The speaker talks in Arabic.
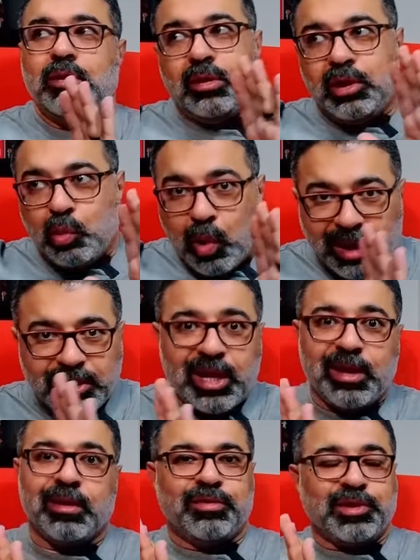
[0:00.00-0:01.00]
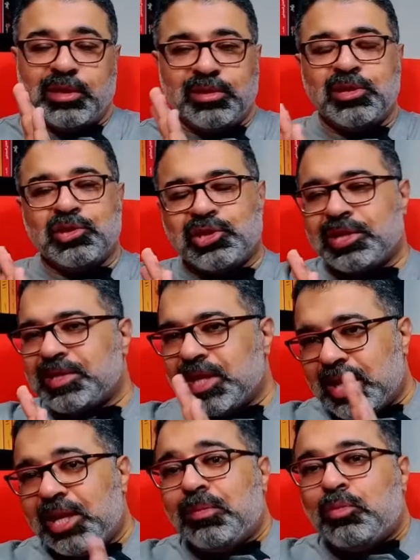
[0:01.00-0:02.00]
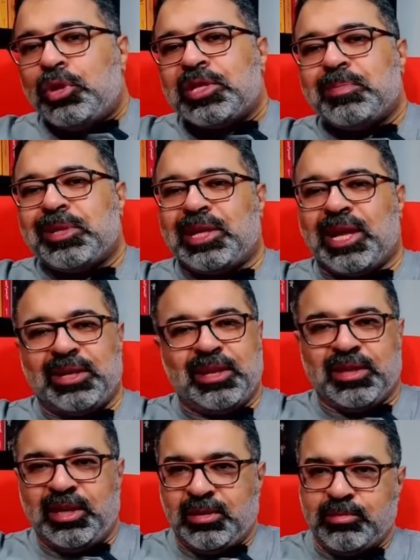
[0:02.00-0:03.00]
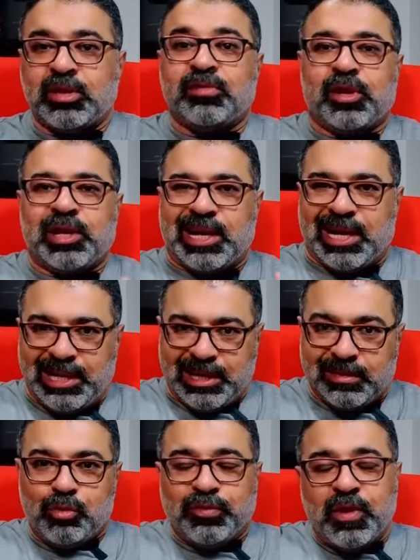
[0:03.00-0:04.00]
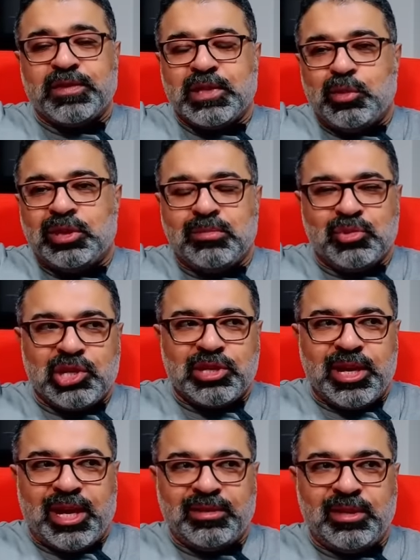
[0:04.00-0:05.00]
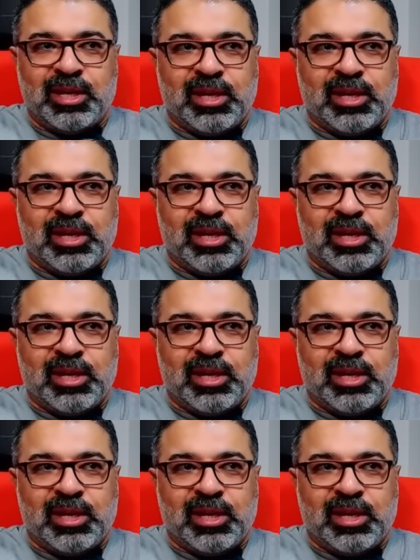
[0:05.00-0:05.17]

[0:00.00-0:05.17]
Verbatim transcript: لوحدها في تقديري الشخصي غير مناسبه للاحداث اللي احنا بنتفرج عليها وفي نفس الوقت مش قادر احدد هي